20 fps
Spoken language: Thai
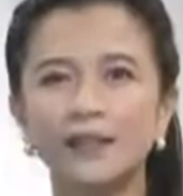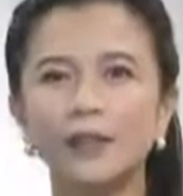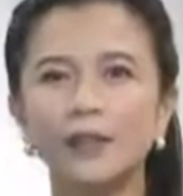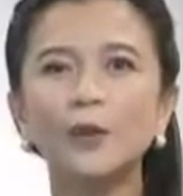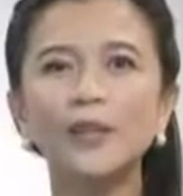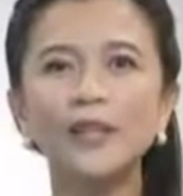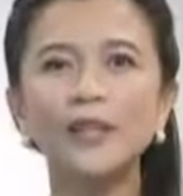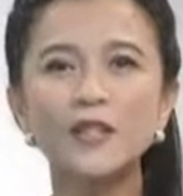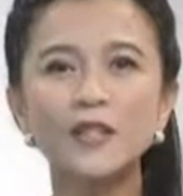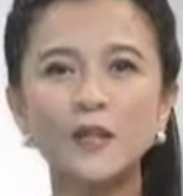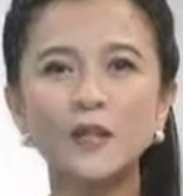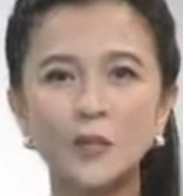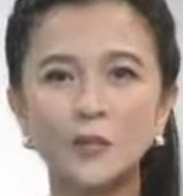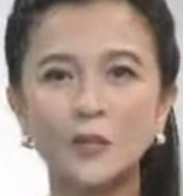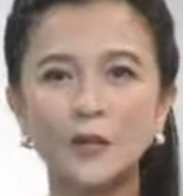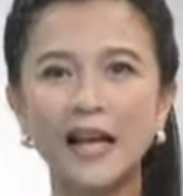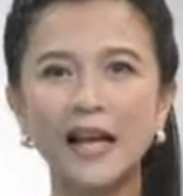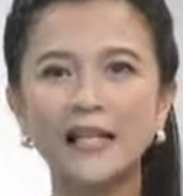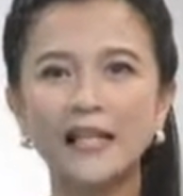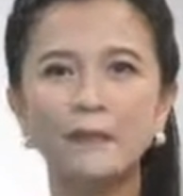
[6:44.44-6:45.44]
ลุ้นกันสุ
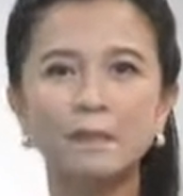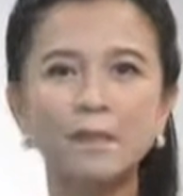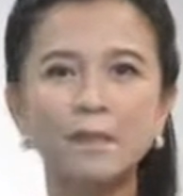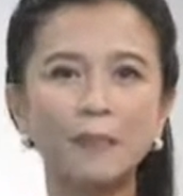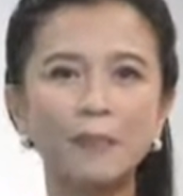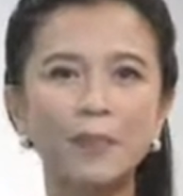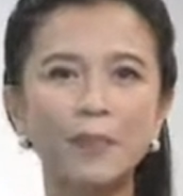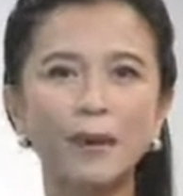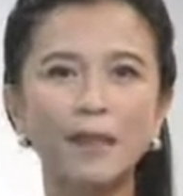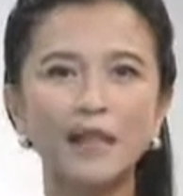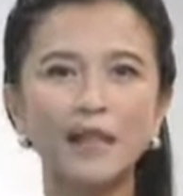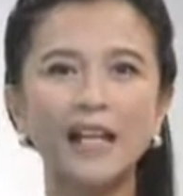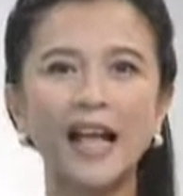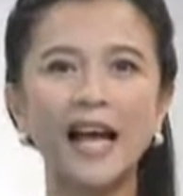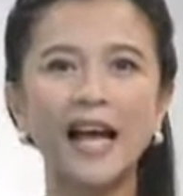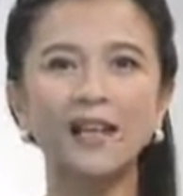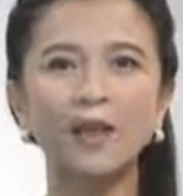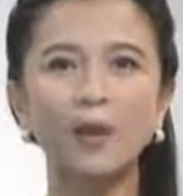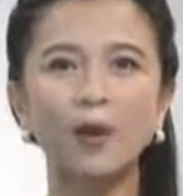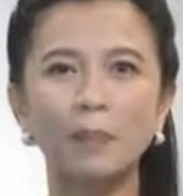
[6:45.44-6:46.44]
ดๆ ค่ะสำหรับผล
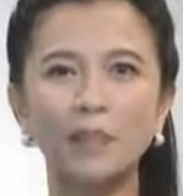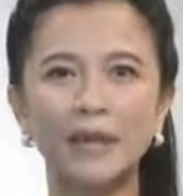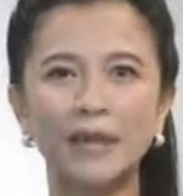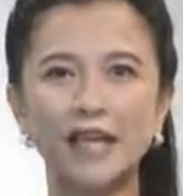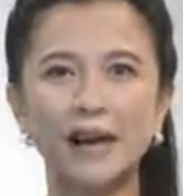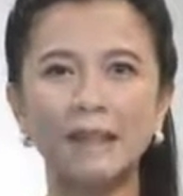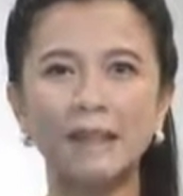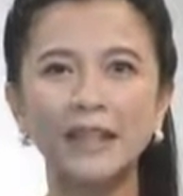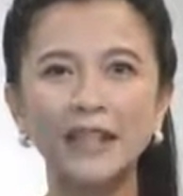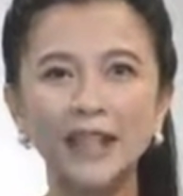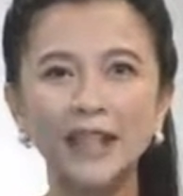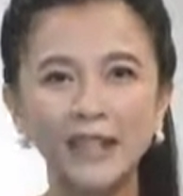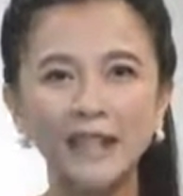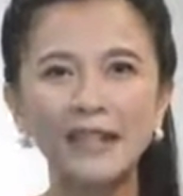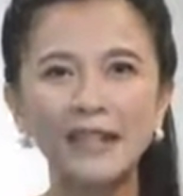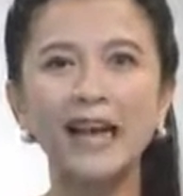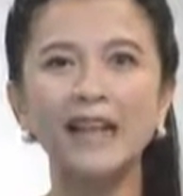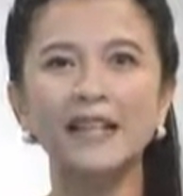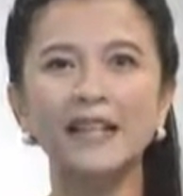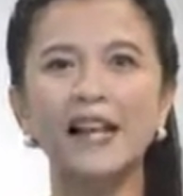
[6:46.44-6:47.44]
การลงประชามติ
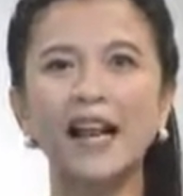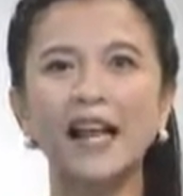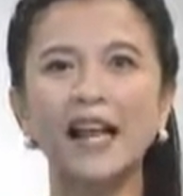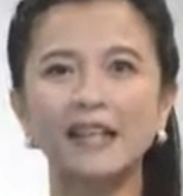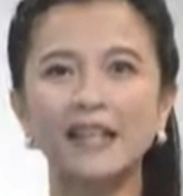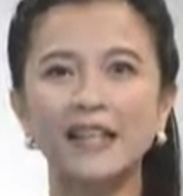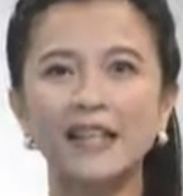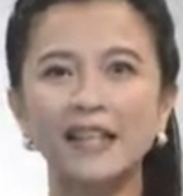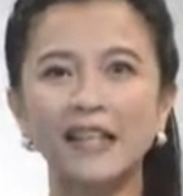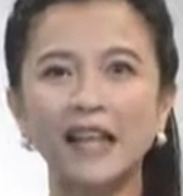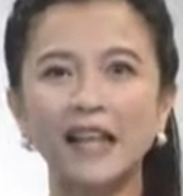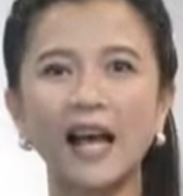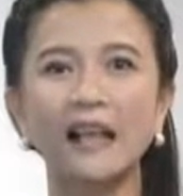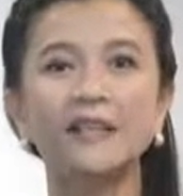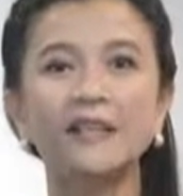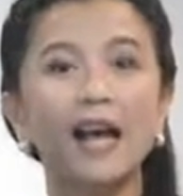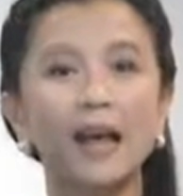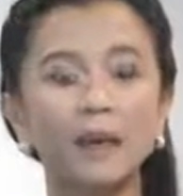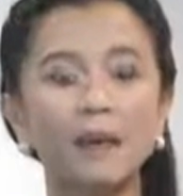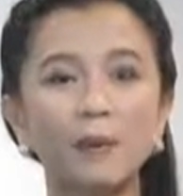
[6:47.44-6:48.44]
ในครั้งนี้นะคะ
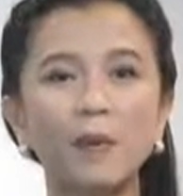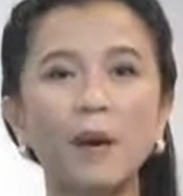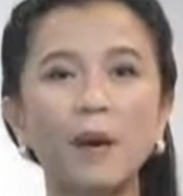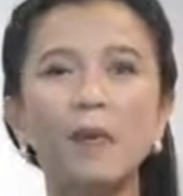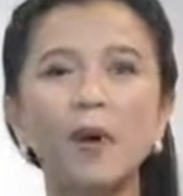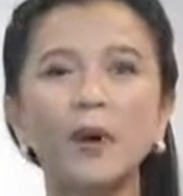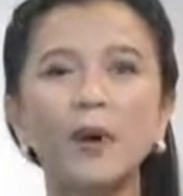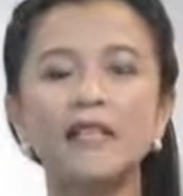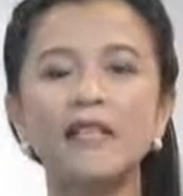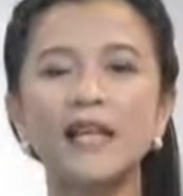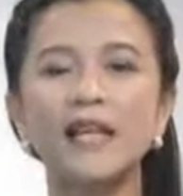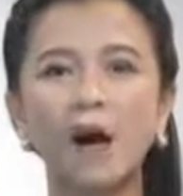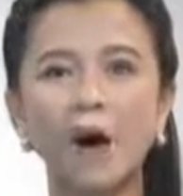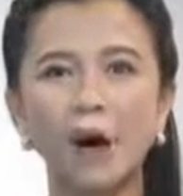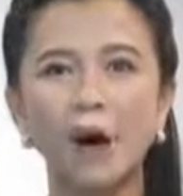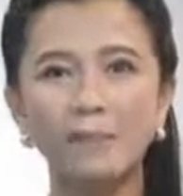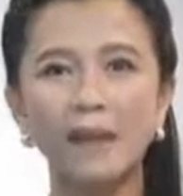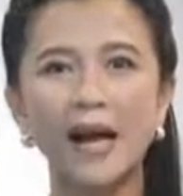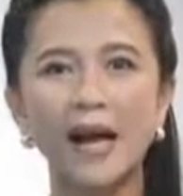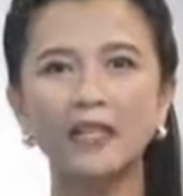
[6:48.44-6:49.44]
แต่ไม่ว่าผลจะ
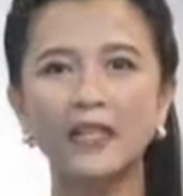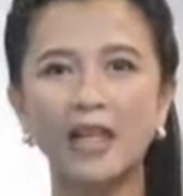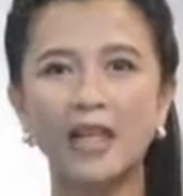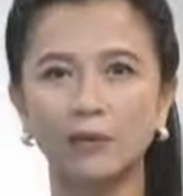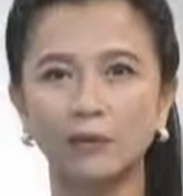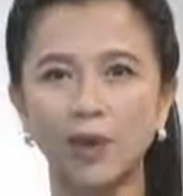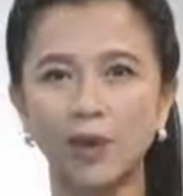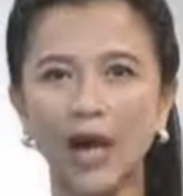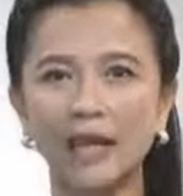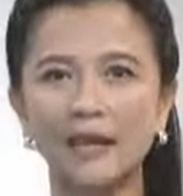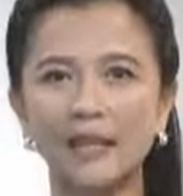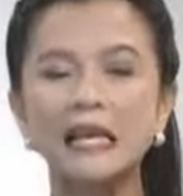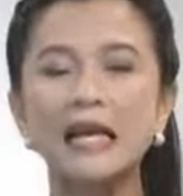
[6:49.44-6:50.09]
ออกมาอย่างไร